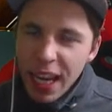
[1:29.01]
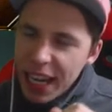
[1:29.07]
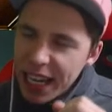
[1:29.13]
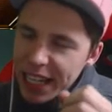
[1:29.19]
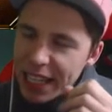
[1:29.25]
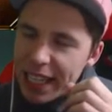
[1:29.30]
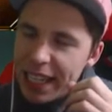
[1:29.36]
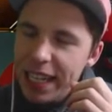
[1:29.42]

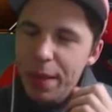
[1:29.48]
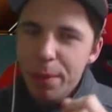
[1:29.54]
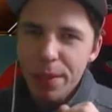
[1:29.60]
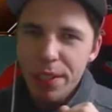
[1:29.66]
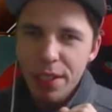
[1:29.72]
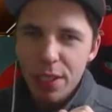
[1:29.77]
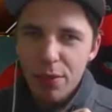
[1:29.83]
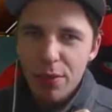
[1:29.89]
Ich
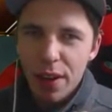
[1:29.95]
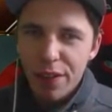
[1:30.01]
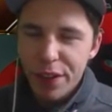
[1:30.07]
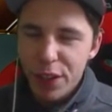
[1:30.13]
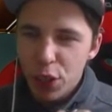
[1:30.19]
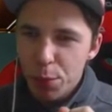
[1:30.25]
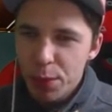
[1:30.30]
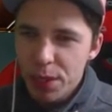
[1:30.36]
liebe diese
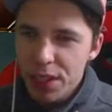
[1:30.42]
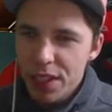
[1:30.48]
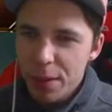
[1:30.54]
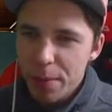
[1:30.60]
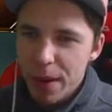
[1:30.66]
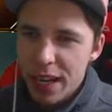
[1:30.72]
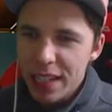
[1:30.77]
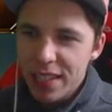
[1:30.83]
Waffe. Ich spiele sie
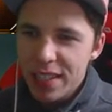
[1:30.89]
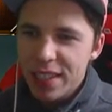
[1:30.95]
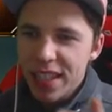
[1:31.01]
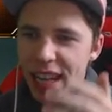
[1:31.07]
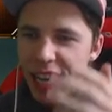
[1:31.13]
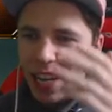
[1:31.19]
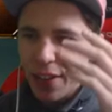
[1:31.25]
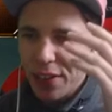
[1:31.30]
die meiste
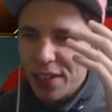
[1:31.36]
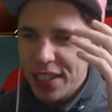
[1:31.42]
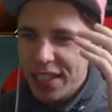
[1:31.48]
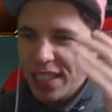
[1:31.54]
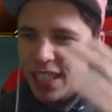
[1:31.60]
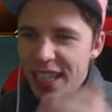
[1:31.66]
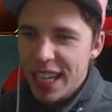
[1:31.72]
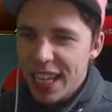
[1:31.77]
Zeit. Und
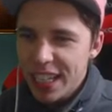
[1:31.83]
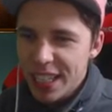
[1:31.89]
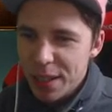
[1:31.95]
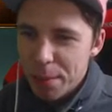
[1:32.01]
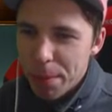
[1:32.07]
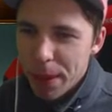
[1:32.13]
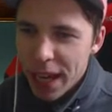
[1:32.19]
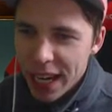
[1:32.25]
das
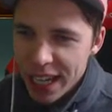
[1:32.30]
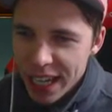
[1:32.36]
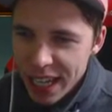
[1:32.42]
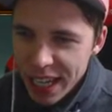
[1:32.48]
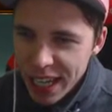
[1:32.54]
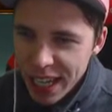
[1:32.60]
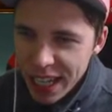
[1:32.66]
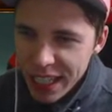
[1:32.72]
dritte Pack
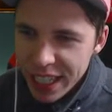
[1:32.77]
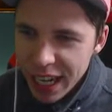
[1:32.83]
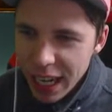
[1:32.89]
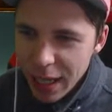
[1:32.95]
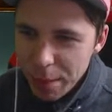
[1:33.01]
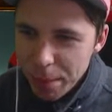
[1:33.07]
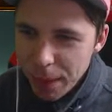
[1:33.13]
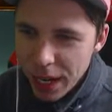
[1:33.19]

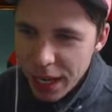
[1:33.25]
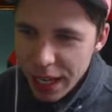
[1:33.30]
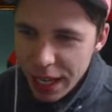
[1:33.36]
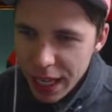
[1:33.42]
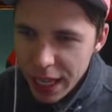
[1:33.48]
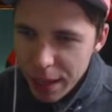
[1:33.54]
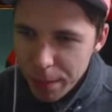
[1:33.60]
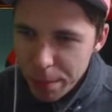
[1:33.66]
direkt mal
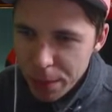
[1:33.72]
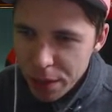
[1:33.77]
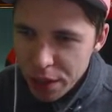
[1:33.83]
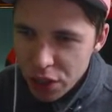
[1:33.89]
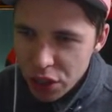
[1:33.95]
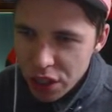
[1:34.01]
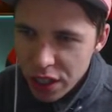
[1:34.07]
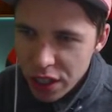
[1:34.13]

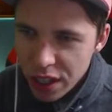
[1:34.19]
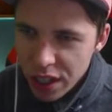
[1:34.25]
episch.